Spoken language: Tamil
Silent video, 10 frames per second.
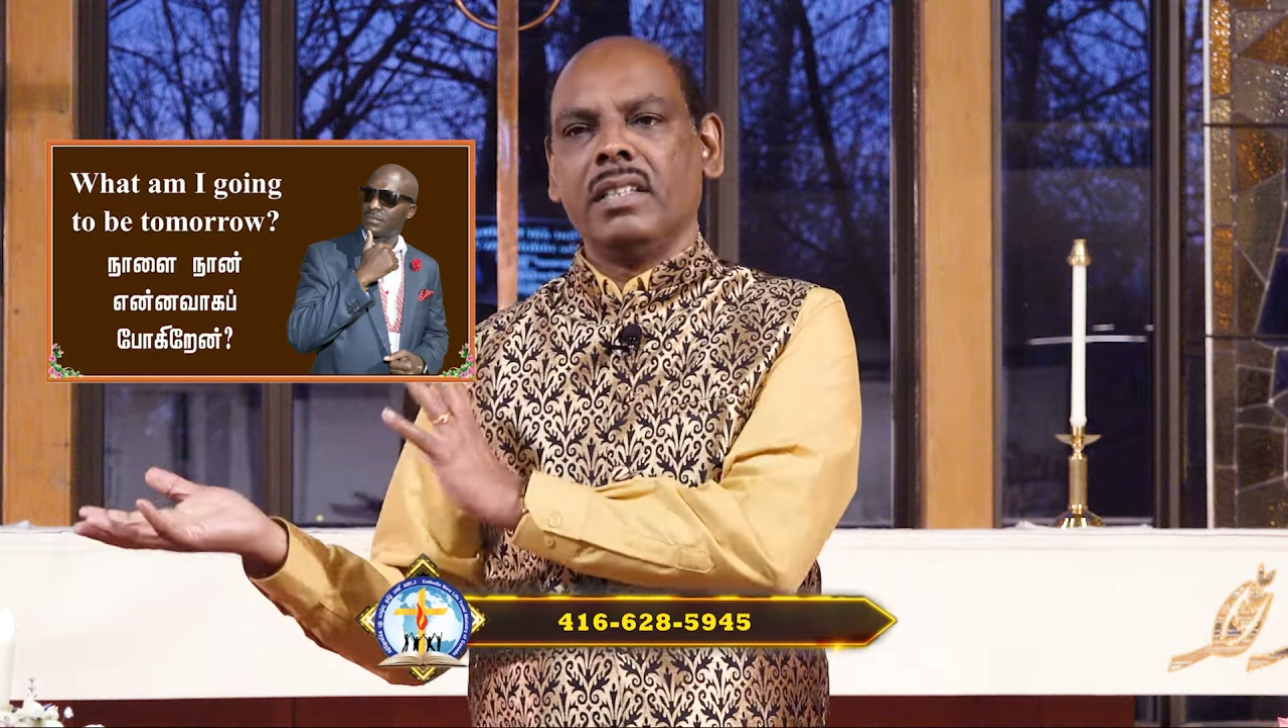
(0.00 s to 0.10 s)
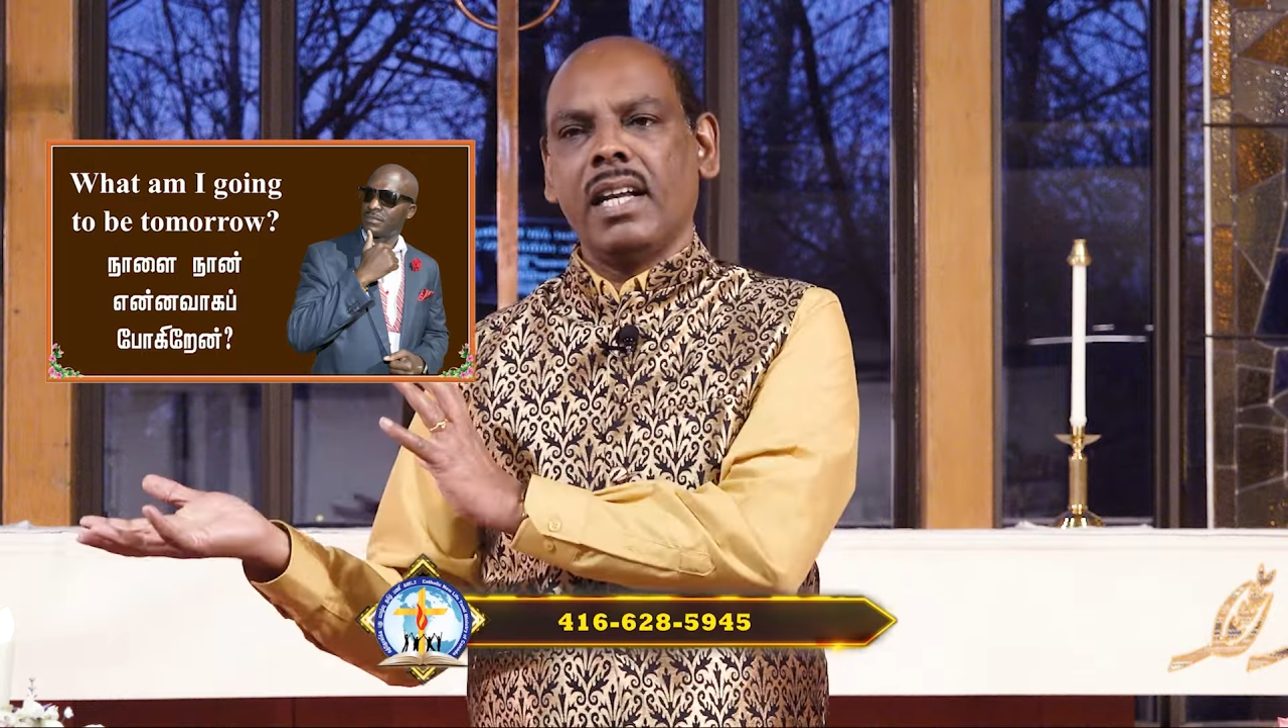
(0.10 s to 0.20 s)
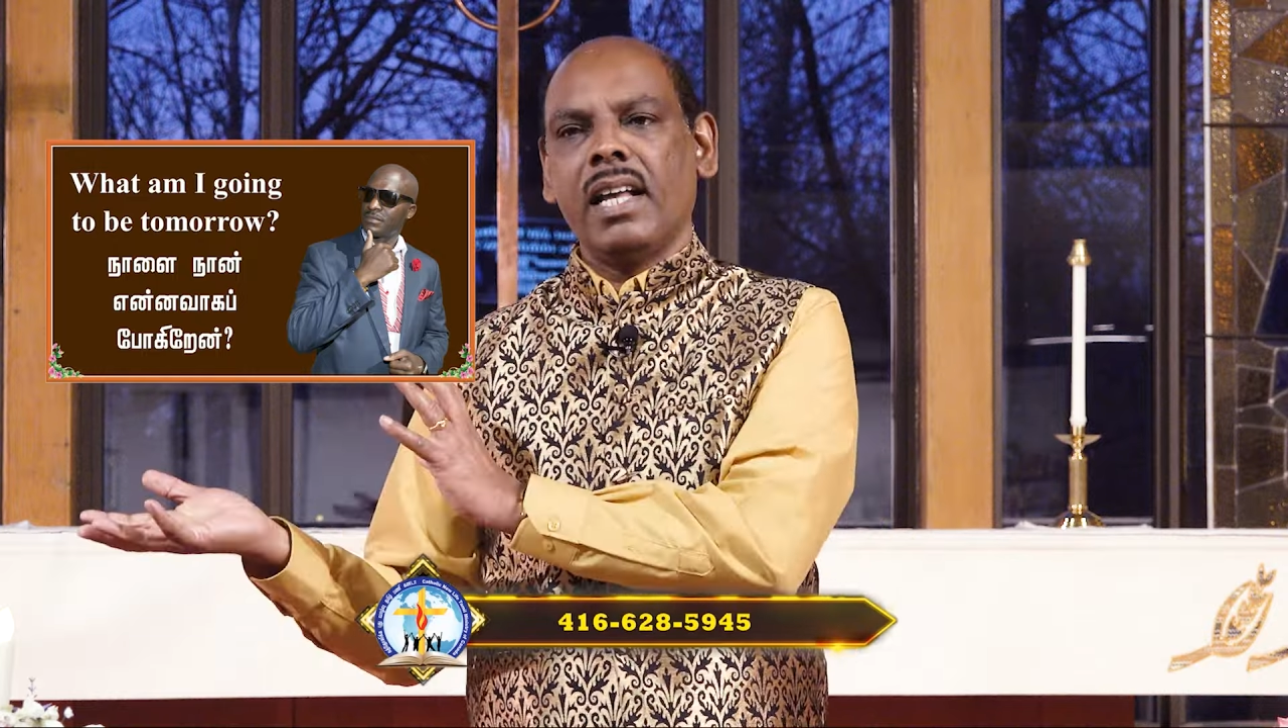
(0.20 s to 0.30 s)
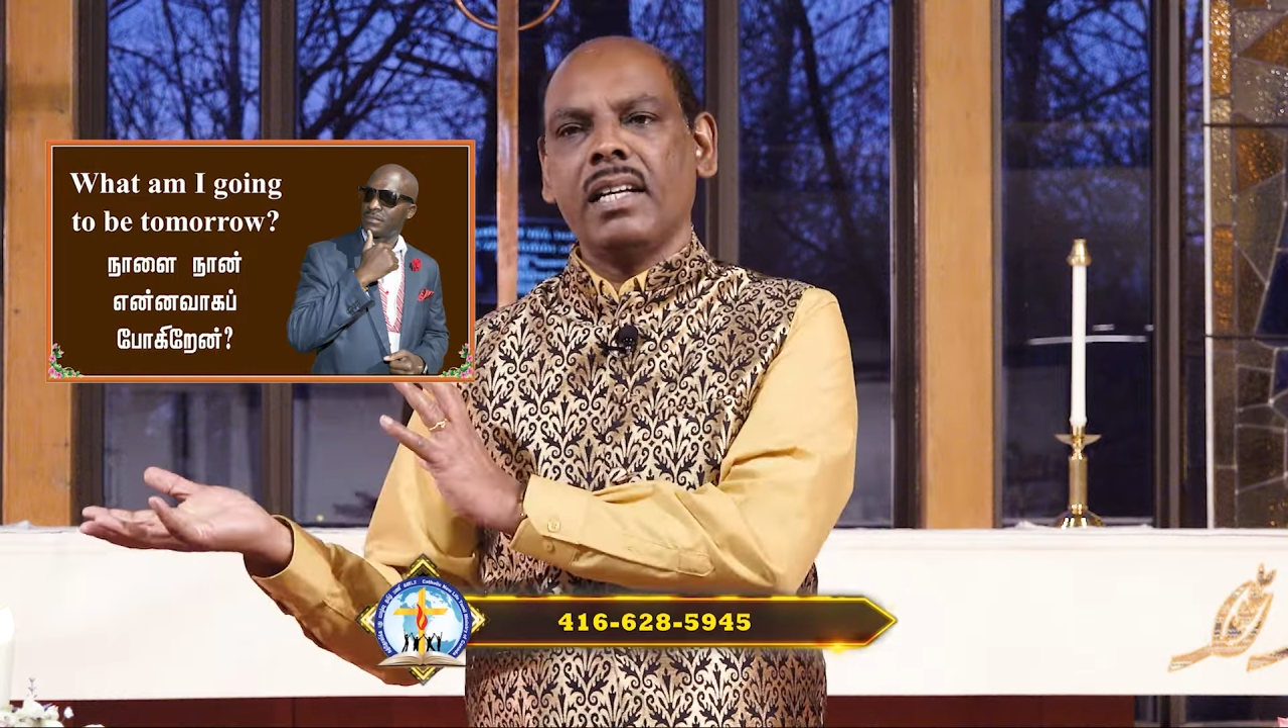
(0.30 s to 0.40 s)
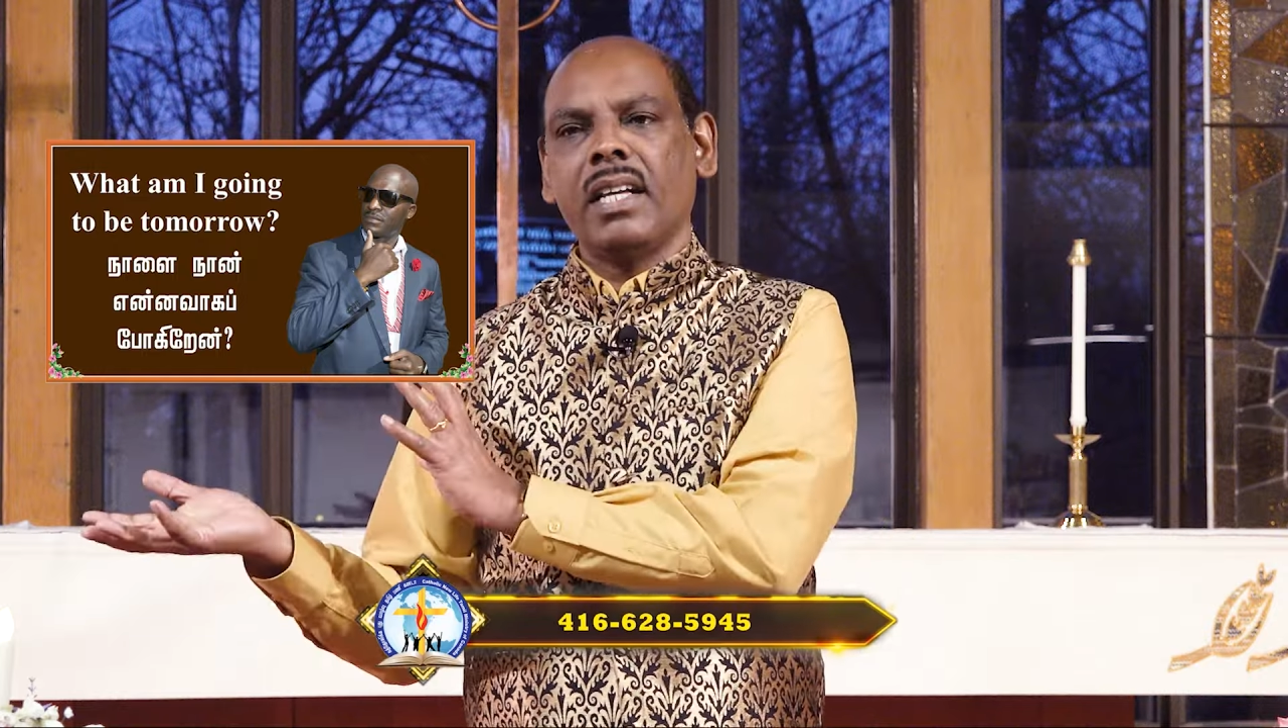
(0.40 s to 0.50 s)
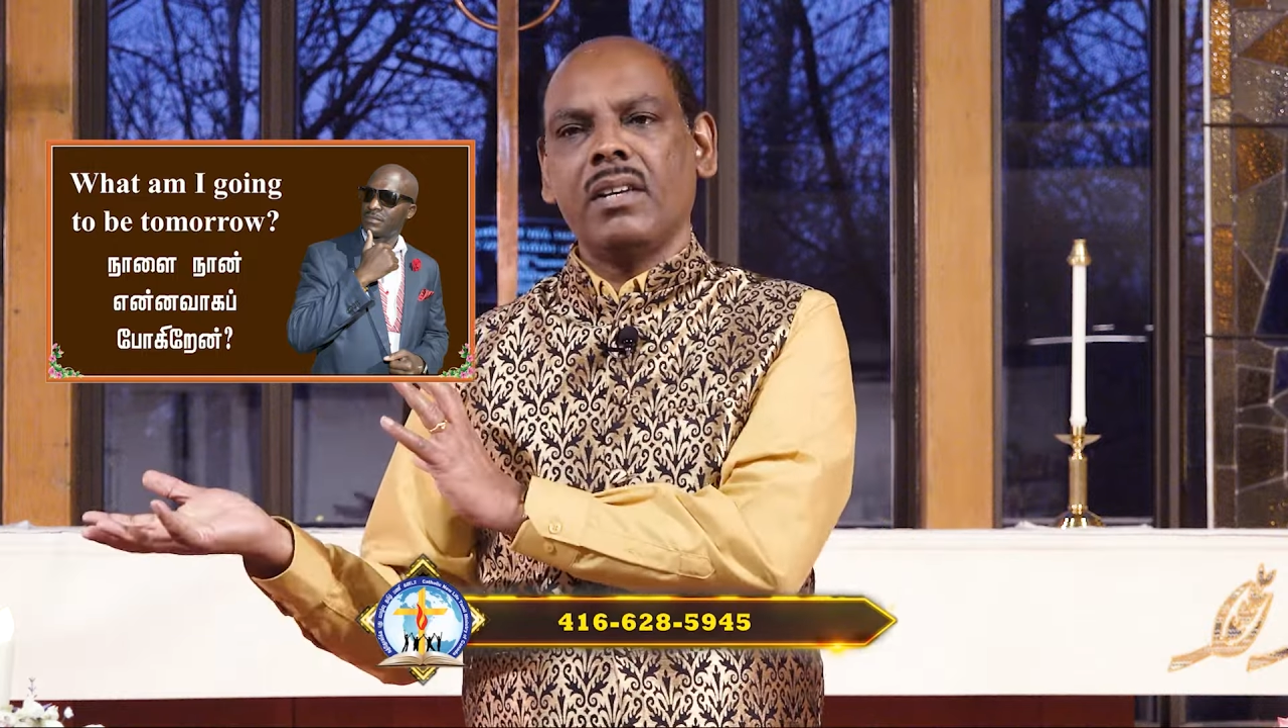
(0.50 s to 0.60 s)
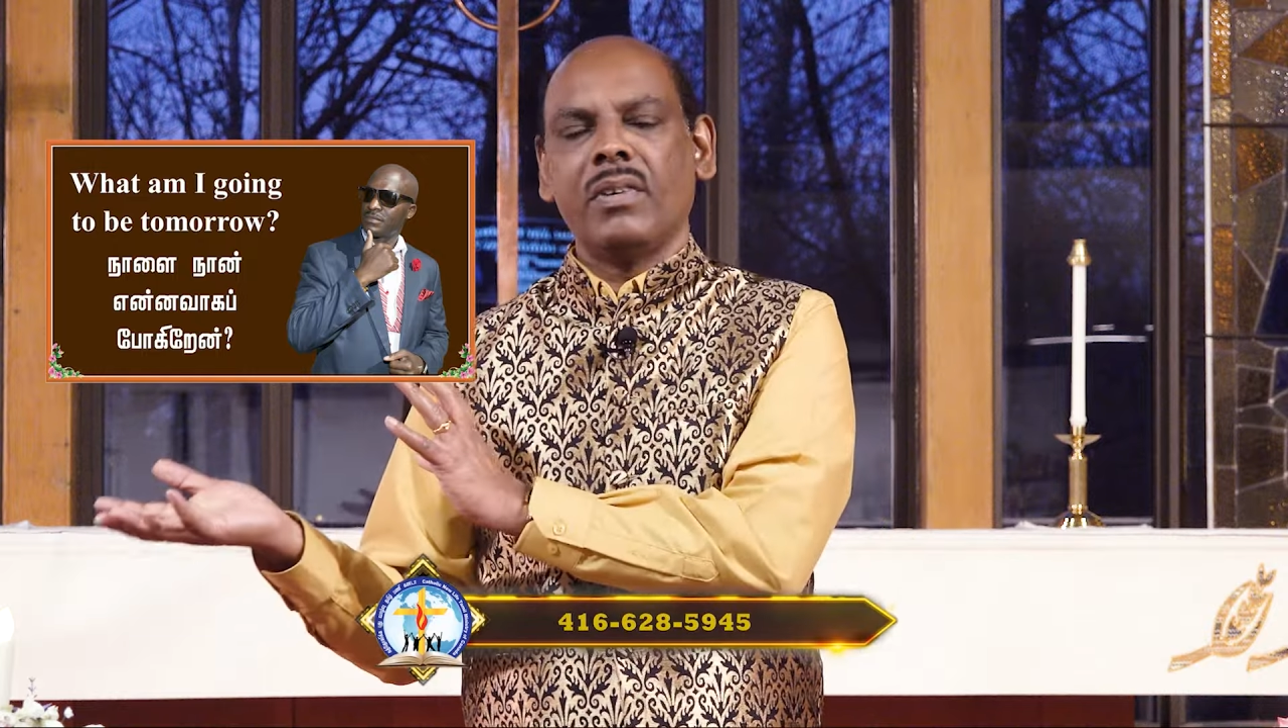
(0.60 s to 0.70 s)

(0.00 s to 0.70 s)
இலங்கை